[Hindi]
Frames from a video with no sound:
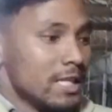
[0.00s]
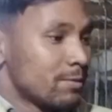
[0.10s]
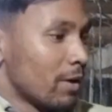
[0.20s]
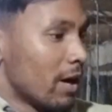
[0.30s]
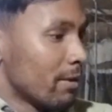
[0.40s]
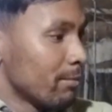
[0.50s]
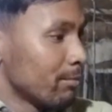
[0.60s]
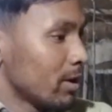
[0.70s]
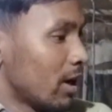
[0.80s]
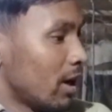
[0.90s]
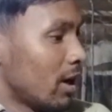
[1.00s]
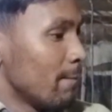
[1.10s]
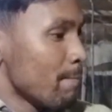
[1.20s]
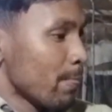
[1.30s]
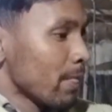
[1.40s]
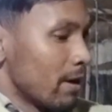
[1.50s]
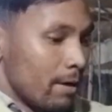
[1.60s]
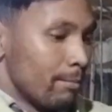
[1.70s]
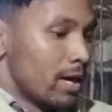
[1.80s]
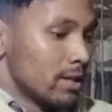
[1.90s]
इस फार्म का
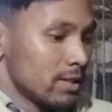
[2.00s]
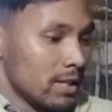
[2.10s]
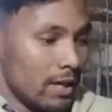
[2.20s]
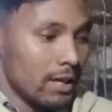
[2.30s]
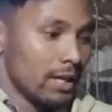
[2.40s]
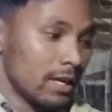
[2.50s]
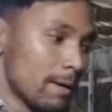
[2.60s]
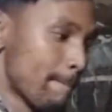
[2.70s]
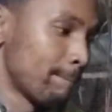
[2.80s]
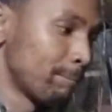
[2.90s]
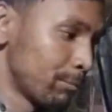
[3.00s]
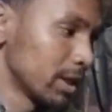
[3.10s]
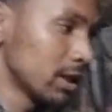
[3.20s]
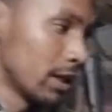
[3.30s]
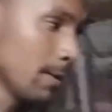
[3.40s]
बार्ड्स का अगर बात